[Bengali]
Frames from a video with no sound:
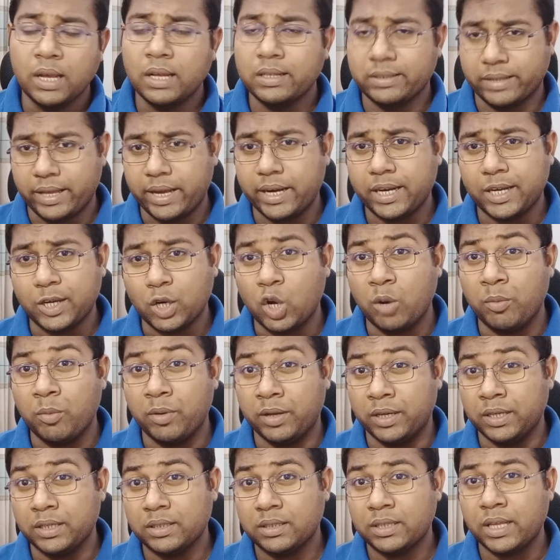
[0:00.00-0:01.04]
তারেক
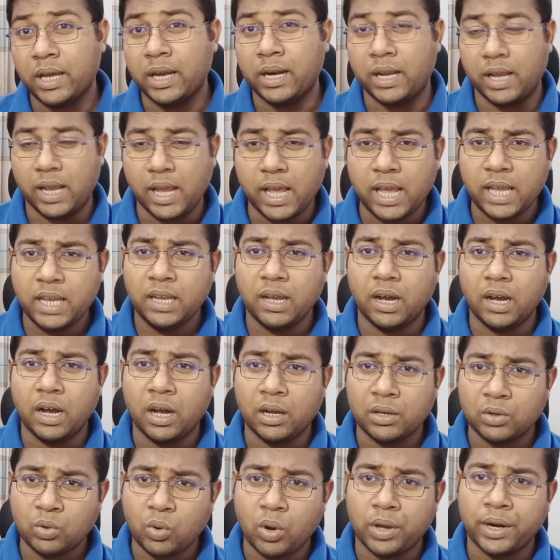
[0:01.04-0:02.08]
রহমান তার এই
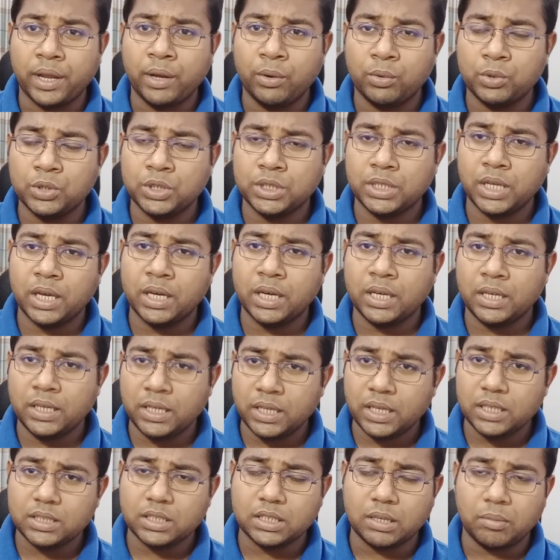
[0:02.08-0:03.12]
করা হুঁশিয়ারি
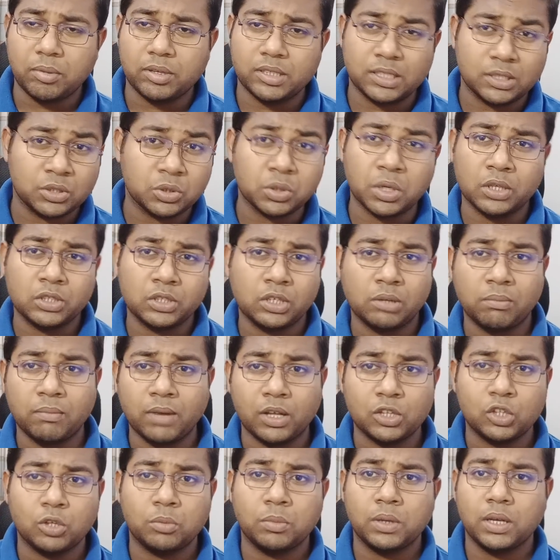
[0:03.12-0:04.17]
নিয়ে সামাজিক যোগাযোগ
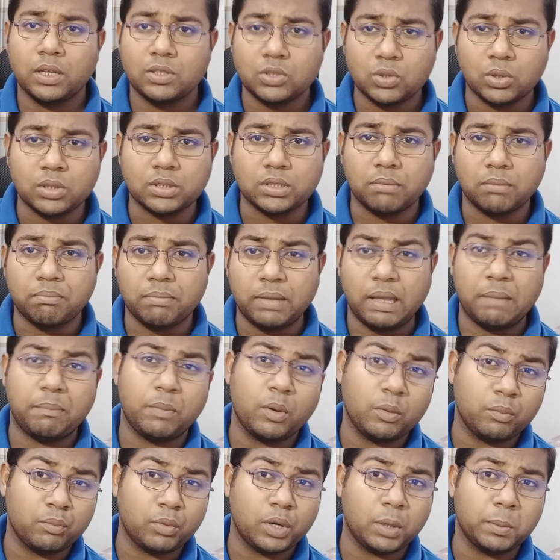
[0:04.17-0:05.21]
মাধ্যমে চলছে
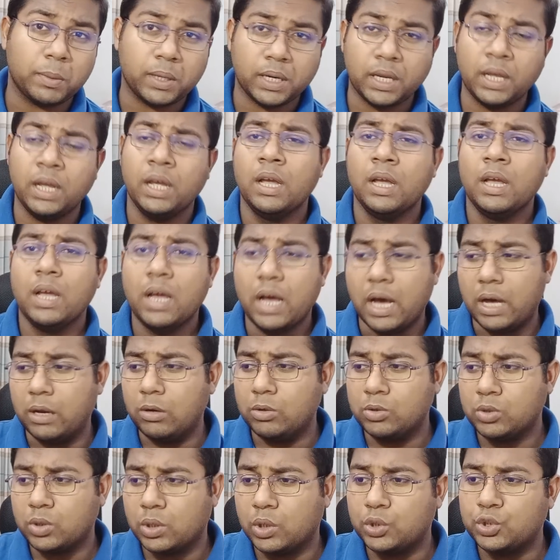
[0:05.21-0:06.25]
ব্যাপক পরিমাণে
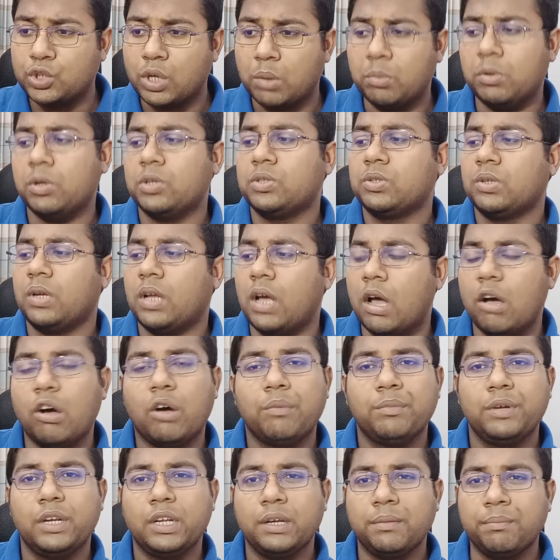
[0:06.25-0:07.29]
আলোচনা সমালোচনা
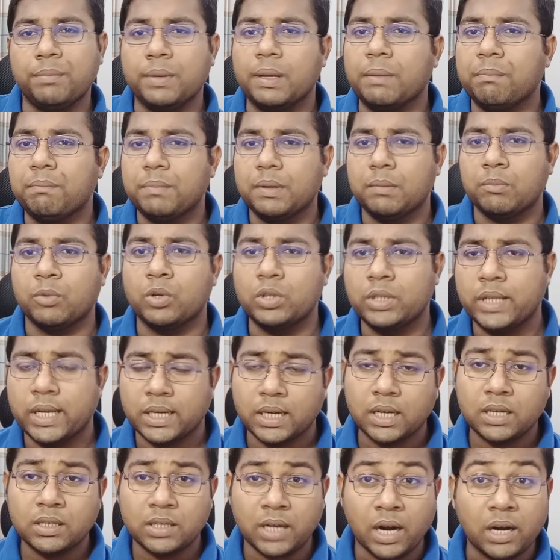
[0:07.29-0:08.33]
আওয়ামী লীগ বিএনপির মধ্যে
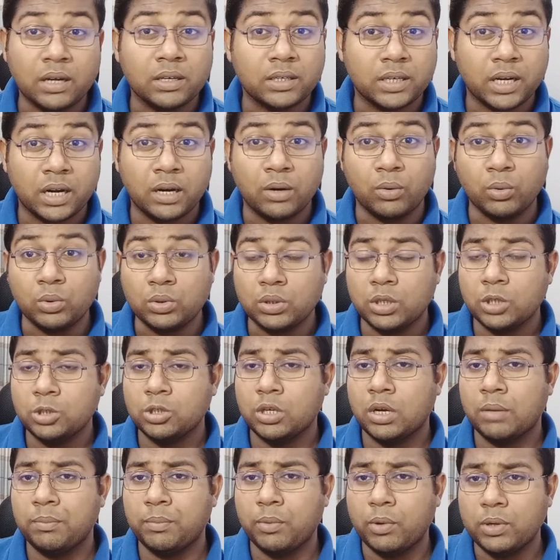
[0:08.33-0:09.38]
একটা টান টান
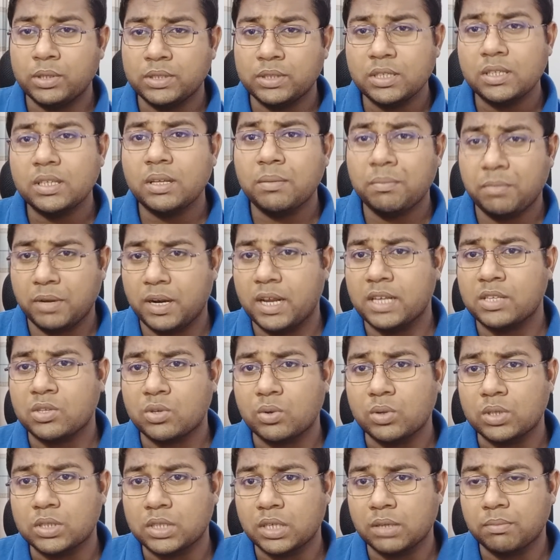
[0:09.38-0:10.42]
উত্তেজনা পরিস্থিতি বিরাজ
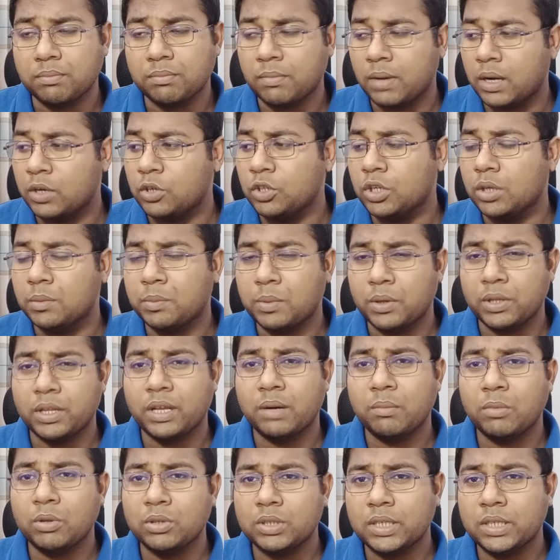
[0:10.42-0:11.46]
করছে মাননীয়
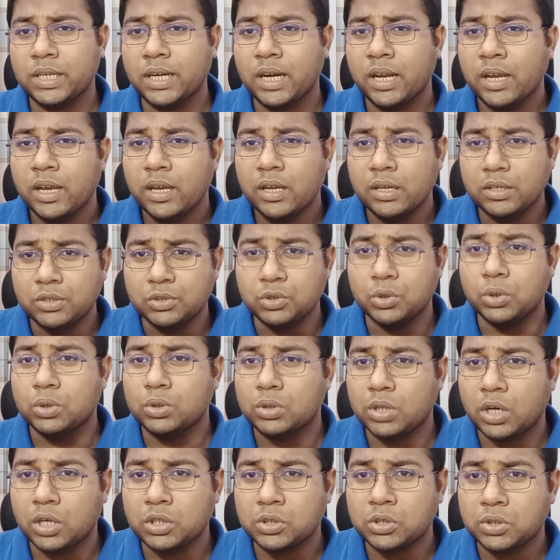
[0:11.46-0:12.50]
প্রধানমন্ত্রীর
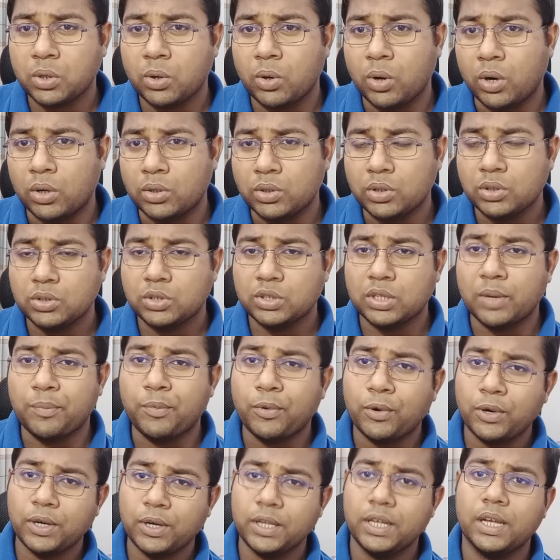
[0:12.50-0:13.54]
যুক্তরাষ্ট্র লন্ডন
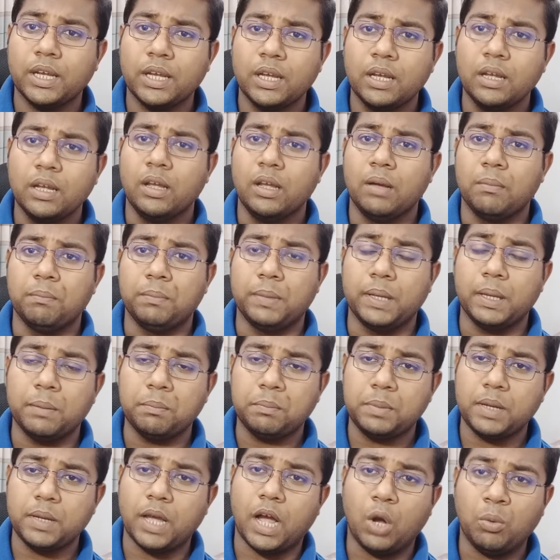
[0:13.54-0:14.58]
সফর নিয়ে
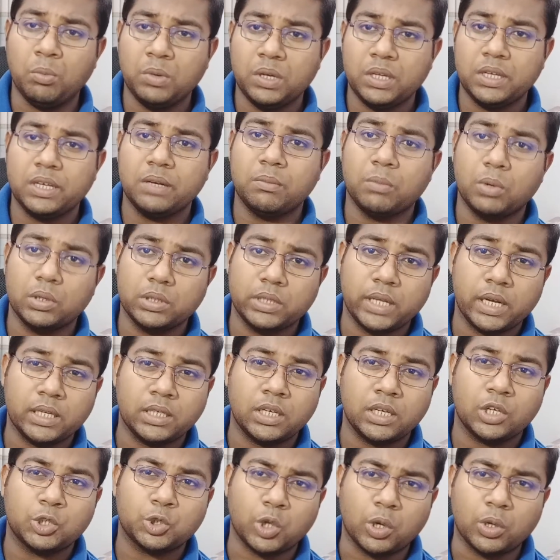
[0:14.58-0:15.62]
বিএনপি আওয়ামী লীগের মধ্যে
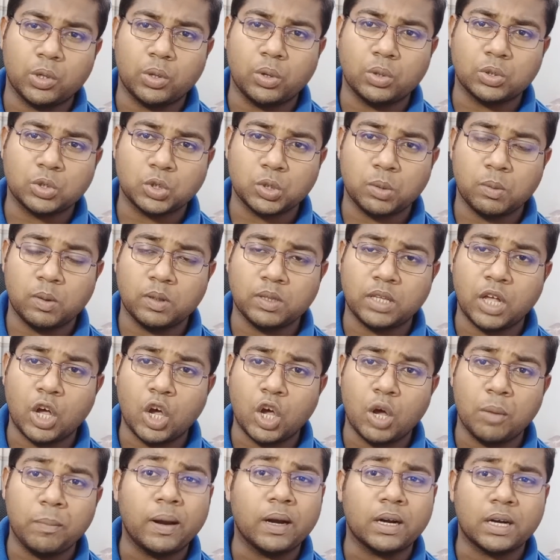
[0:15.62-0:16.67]
একটা সংঘর্ষ বা
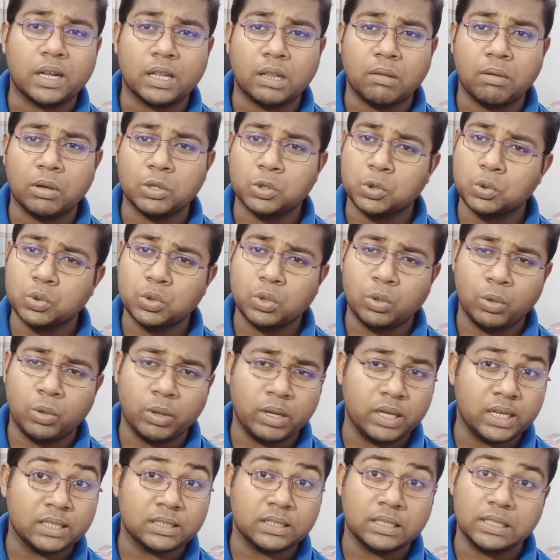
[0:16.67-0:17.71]
ধাওয়া পাল্টা ধাওয়া শুরু
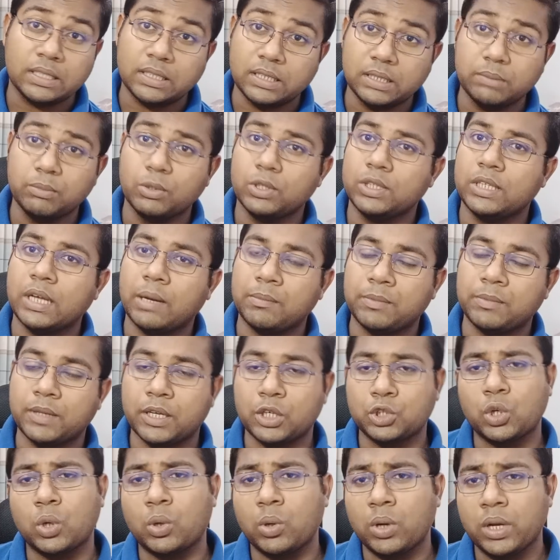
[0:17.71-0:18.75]
হয়ে গেছে ইতিমধ্যে আপনারা
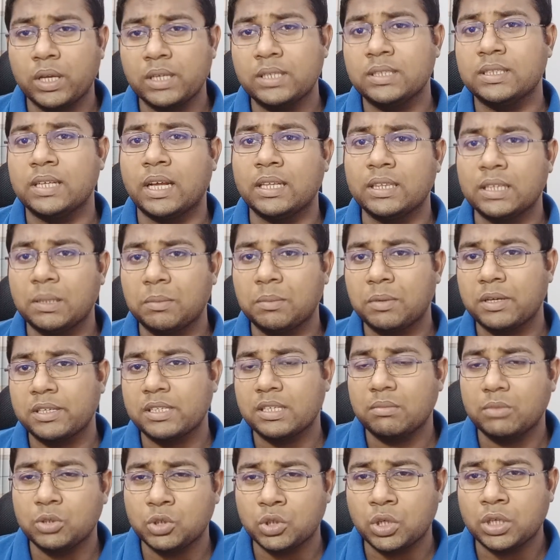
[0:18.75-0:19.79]
সকলেই জানতে
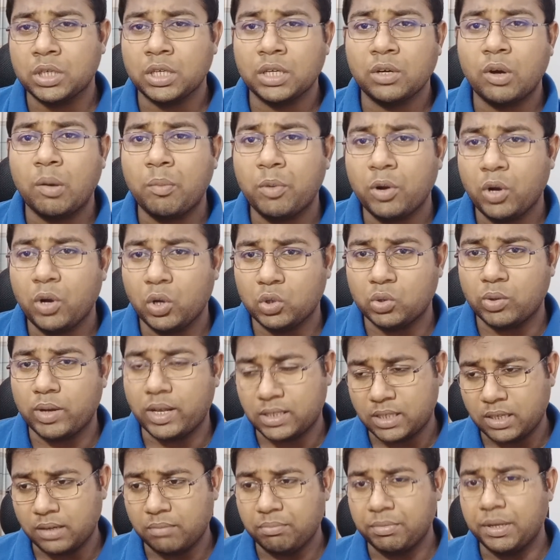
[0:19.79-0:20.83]
পেরেছেন বিষয়টি অবগত
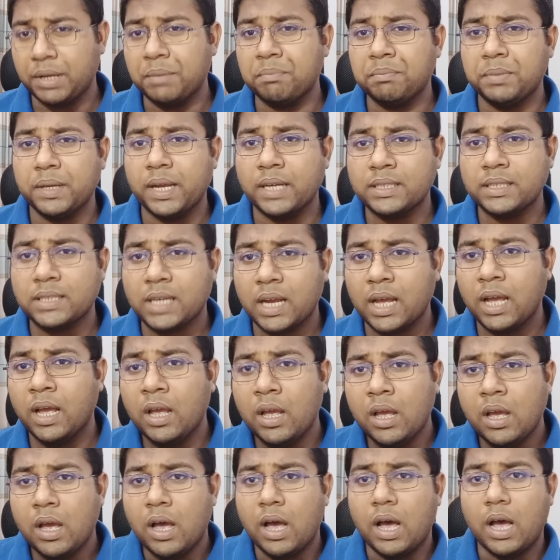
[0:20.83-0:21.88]
আছেন বিএনপি একটা
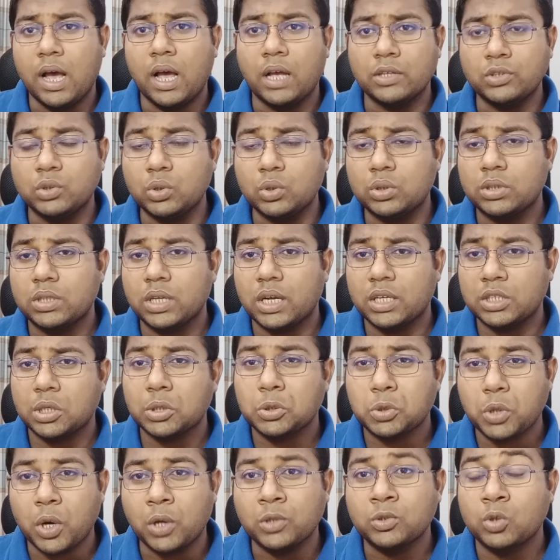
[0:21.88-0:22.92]
যুক্তরাষ্ট্রের
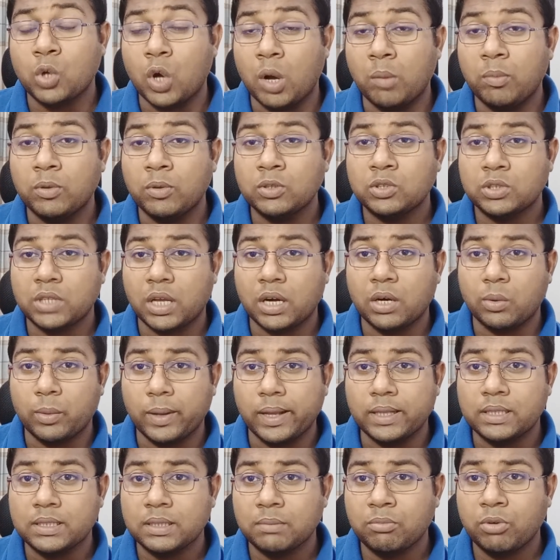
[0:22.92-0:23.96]
শক্ত অবস্থানে
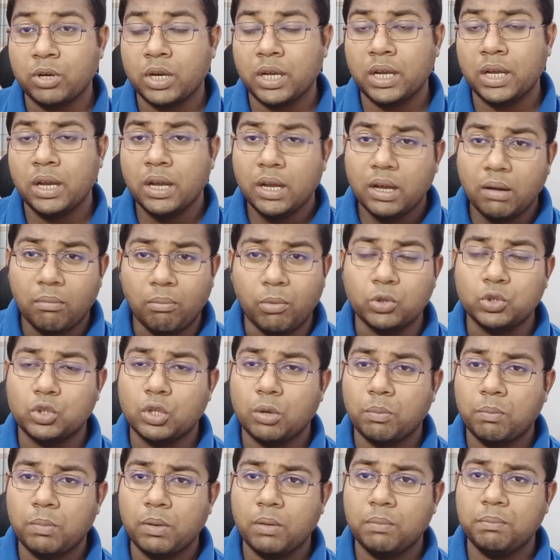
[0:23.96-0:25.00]
রয়েছে বলে
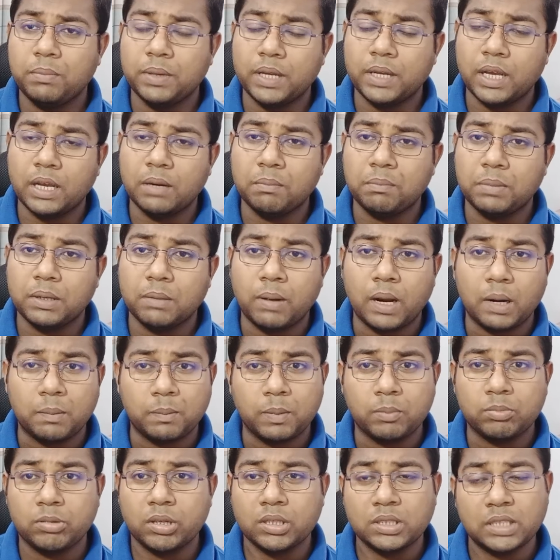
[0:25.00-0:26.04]
মন্তব্য বিএনপির
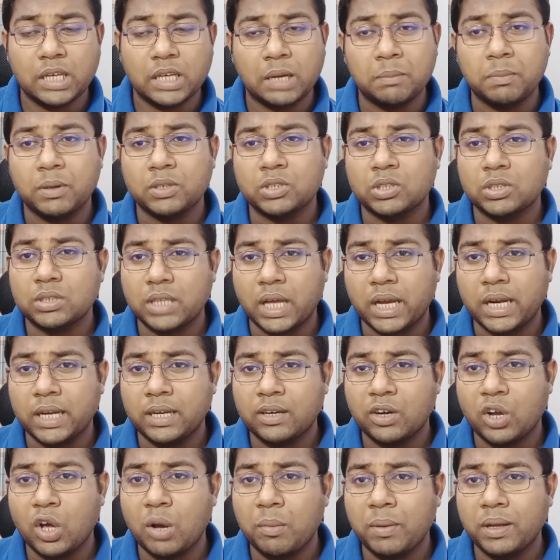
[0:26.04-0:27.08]
ভারপ্রাপ্ত চেয়ারপারসন
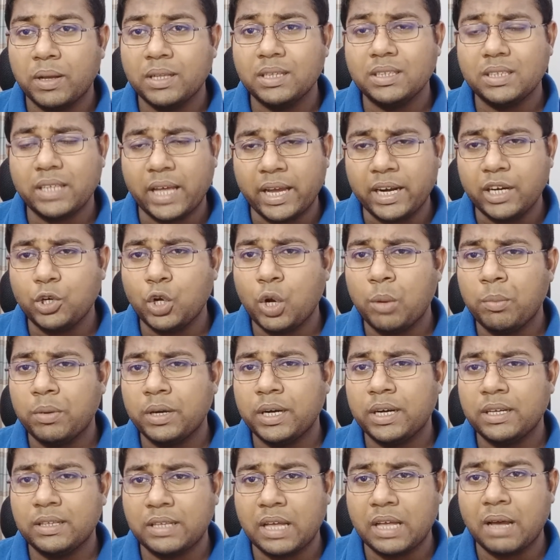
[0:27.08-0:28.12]
তারেক রহমান তারেক
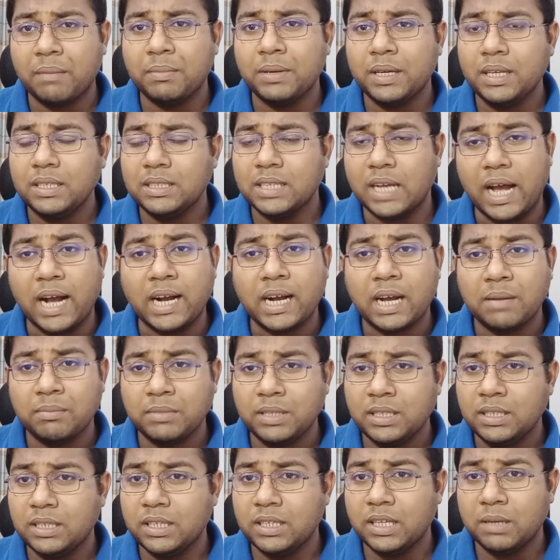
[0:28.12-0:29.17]
রহমানের দাবি যে
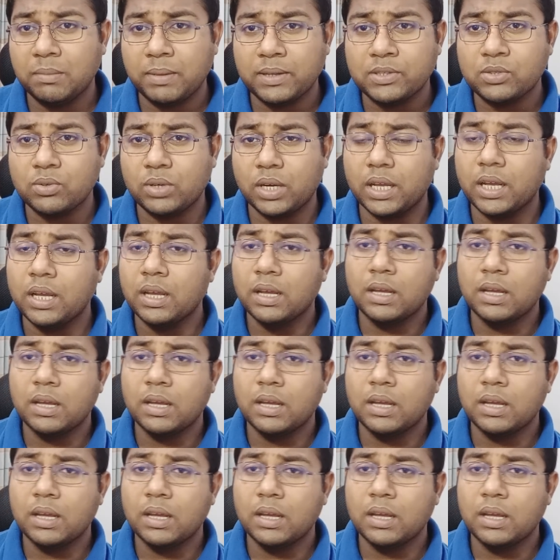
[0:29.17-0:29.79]
আগামী নির্বাচনে